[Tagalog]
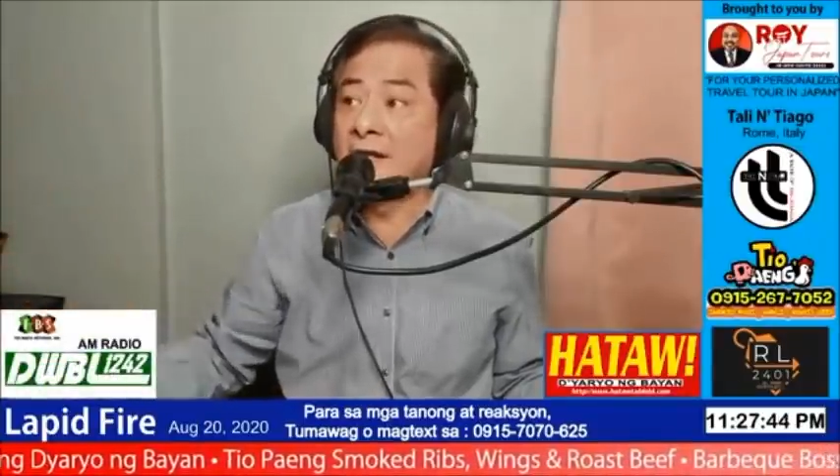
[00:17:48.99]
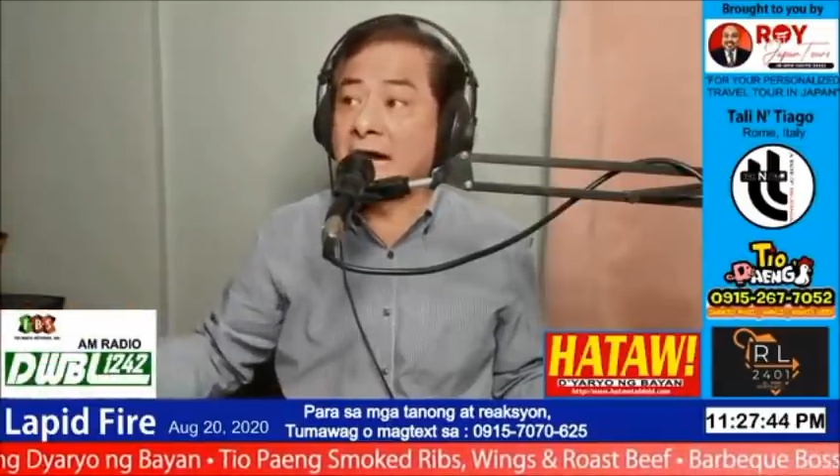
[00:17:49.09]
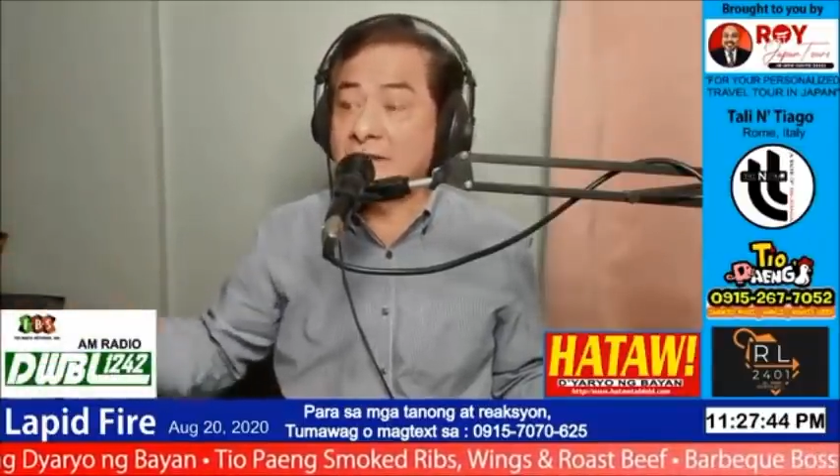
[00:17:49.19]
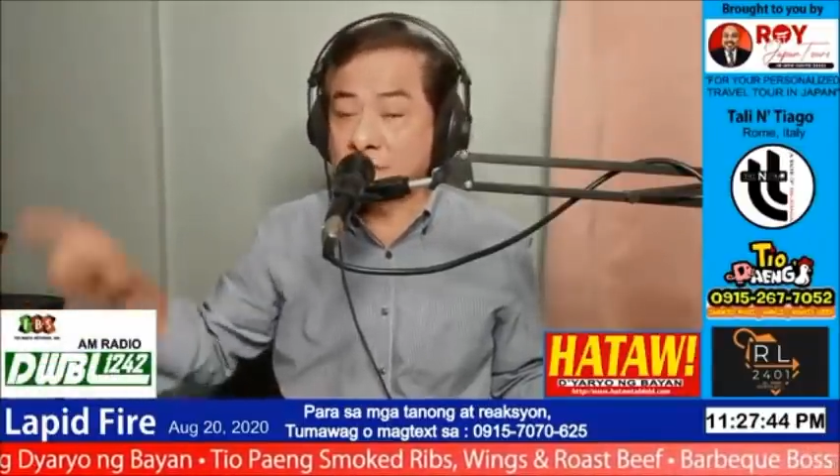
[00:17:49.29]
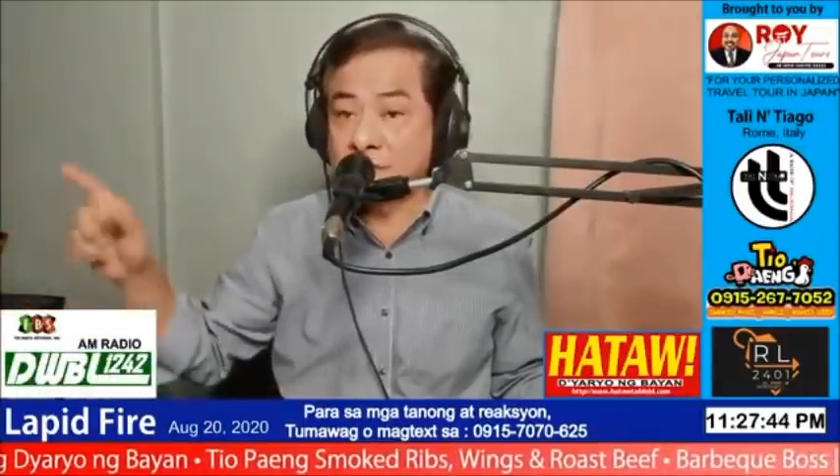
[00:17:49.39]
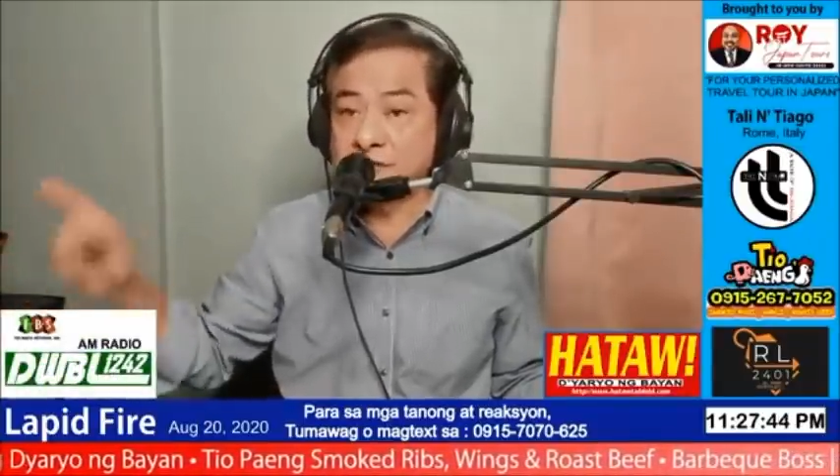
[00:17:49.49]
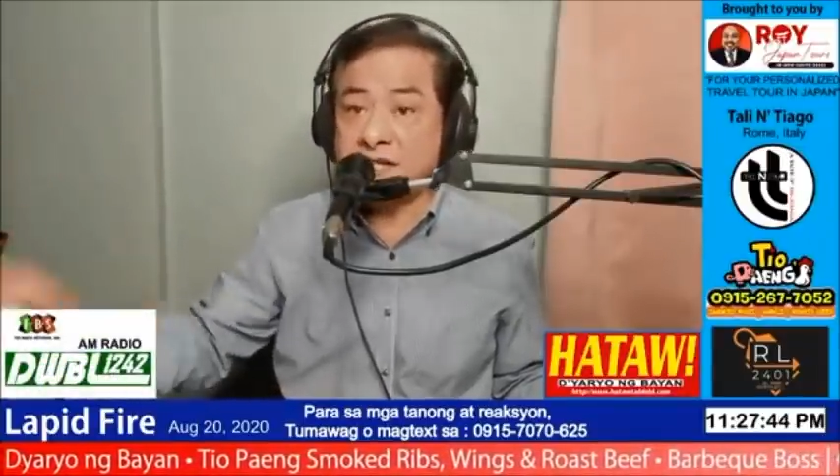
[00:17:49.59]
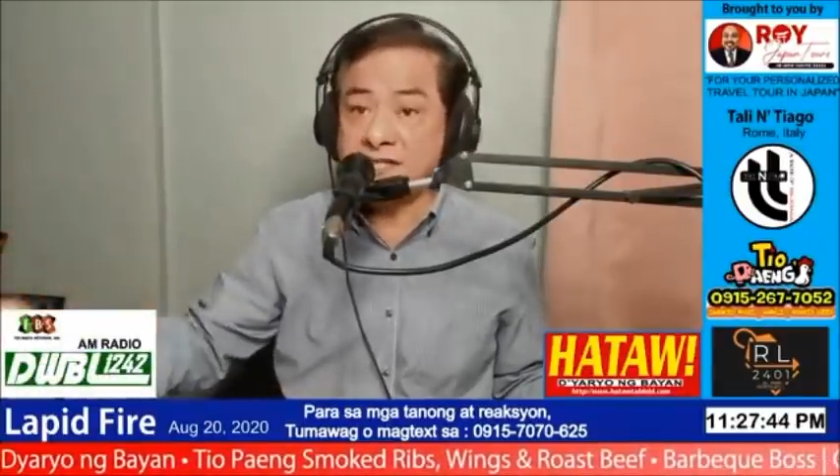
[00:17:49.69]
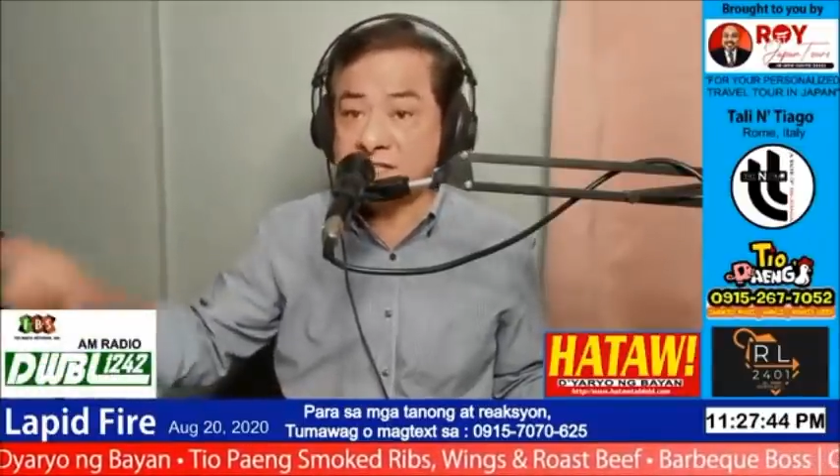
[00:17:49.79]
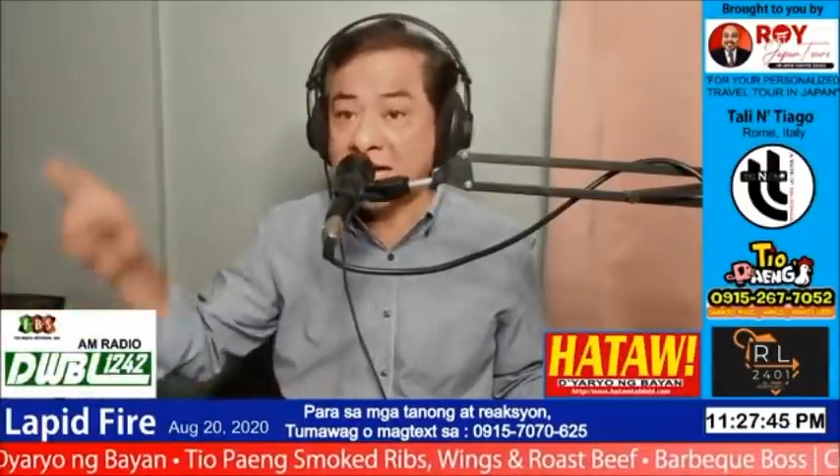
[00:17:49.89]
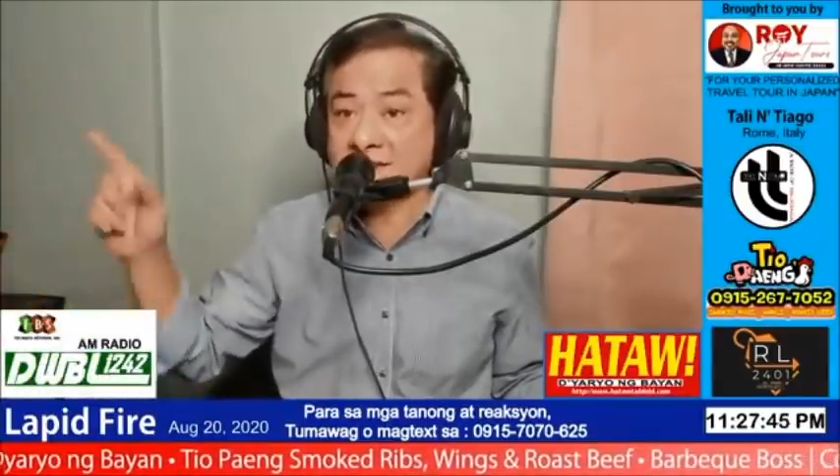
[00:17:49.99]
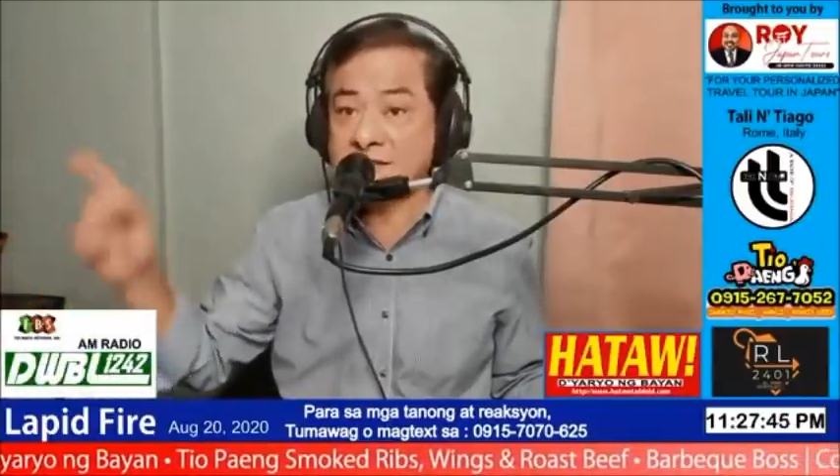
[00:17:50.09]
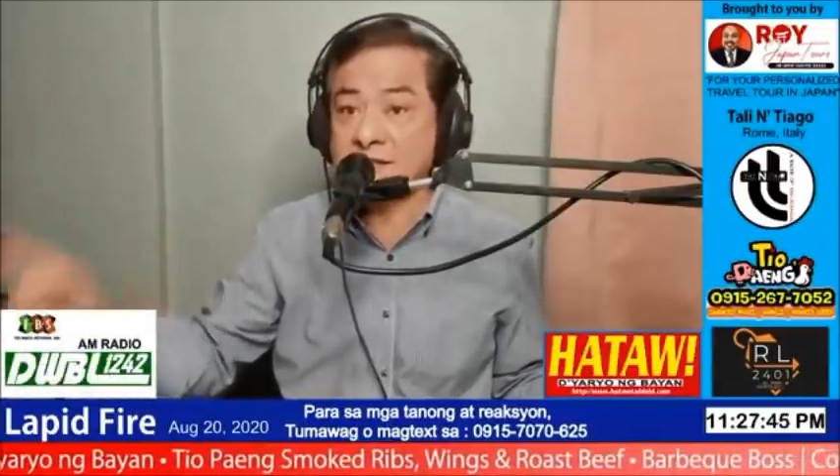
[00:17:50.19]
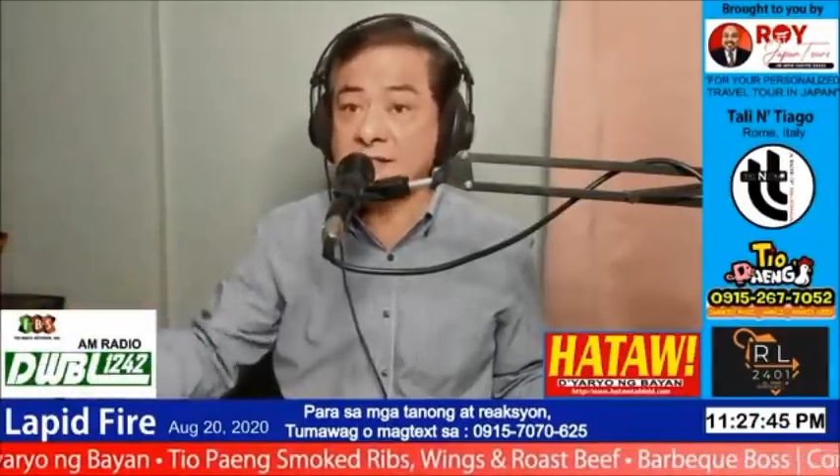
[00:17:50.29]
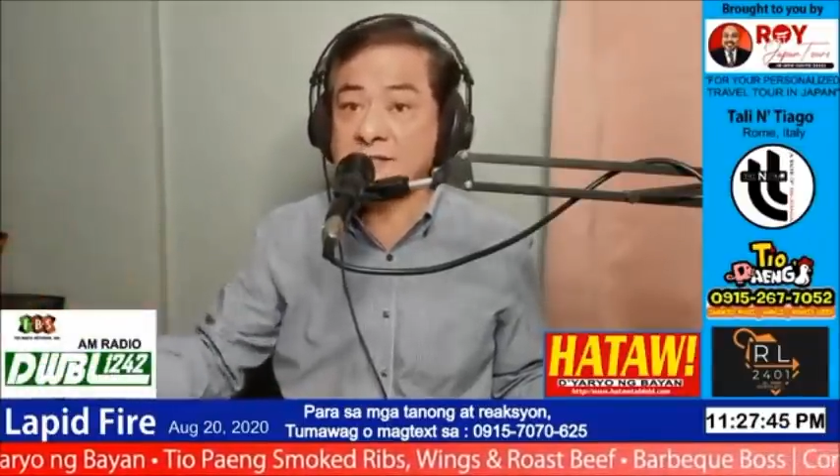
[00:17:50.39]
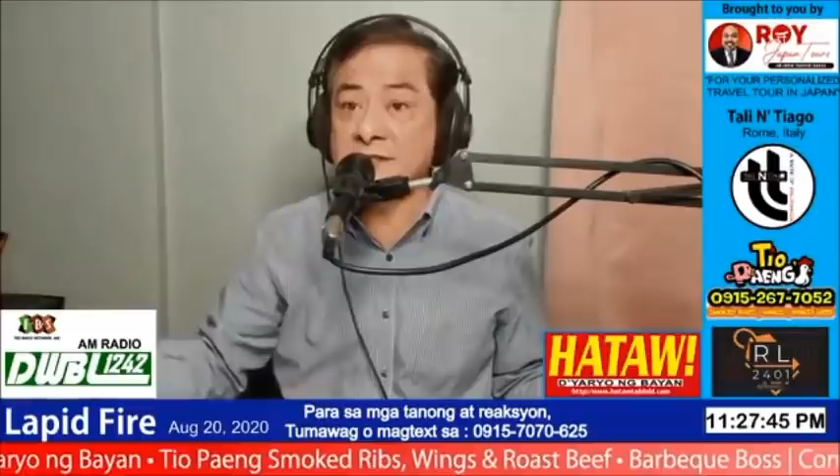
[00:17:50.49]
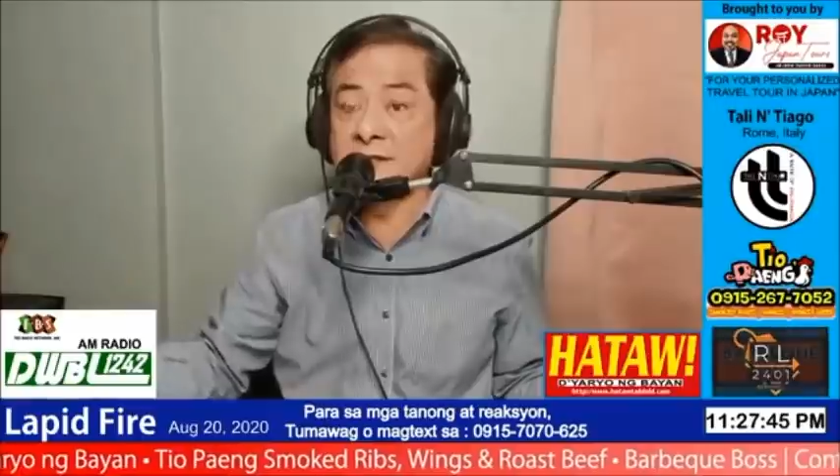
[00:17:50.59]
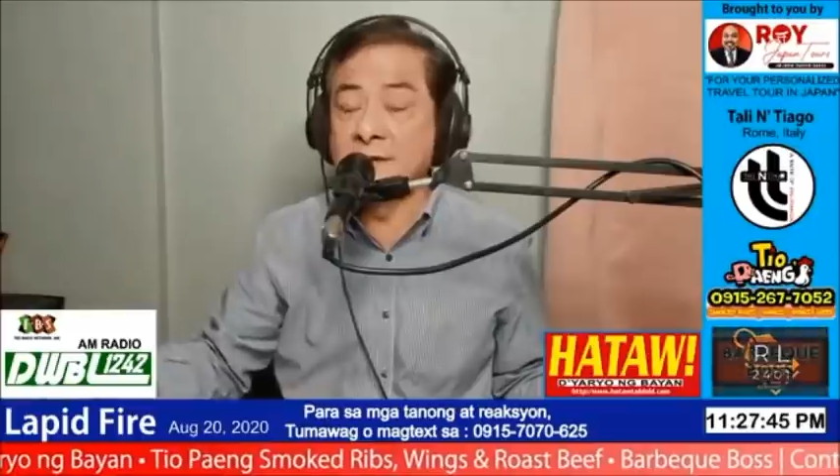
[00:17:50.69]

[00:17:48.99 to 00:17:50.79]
Associate Justice